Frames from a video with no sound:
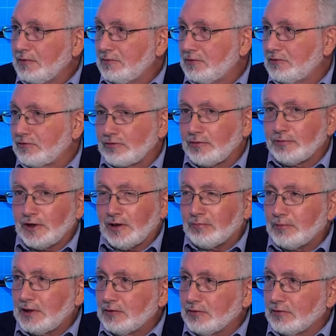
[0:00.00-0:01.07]
جماعه
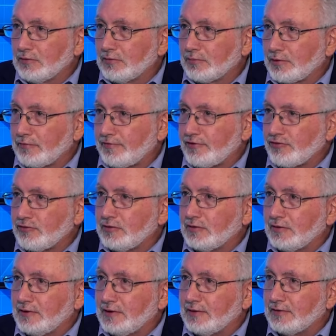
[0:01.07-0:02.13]
منهم
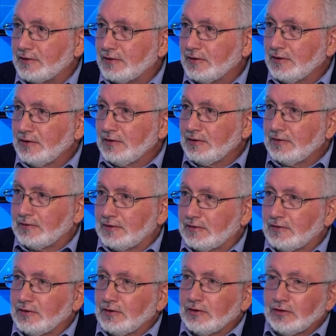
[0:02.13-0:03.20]
بروفيشنال يعني آه،
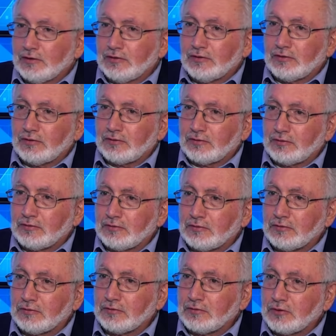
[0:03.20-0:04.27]

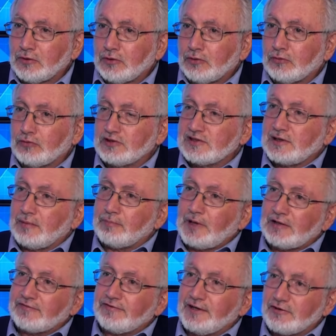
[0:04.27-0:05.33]
آه، واذا ما
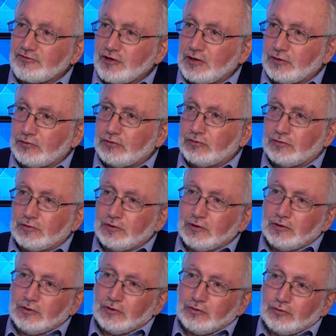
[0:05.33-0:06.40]
تفاجئوا
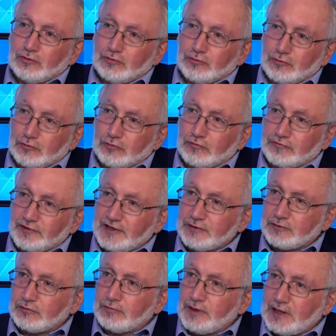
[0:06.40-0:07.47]

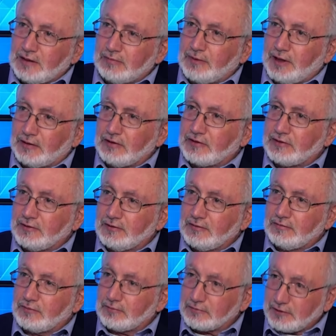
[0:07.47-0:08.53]
وفاتوا
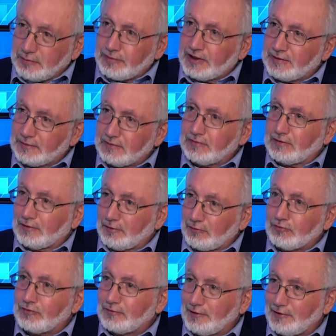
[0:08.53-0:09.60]
بهالمعركه كمان
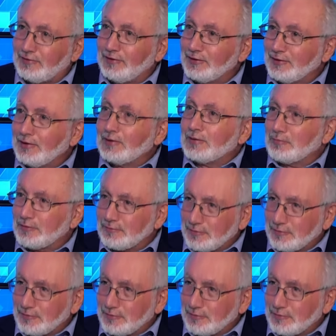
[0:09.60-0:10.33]
مشكله اعظم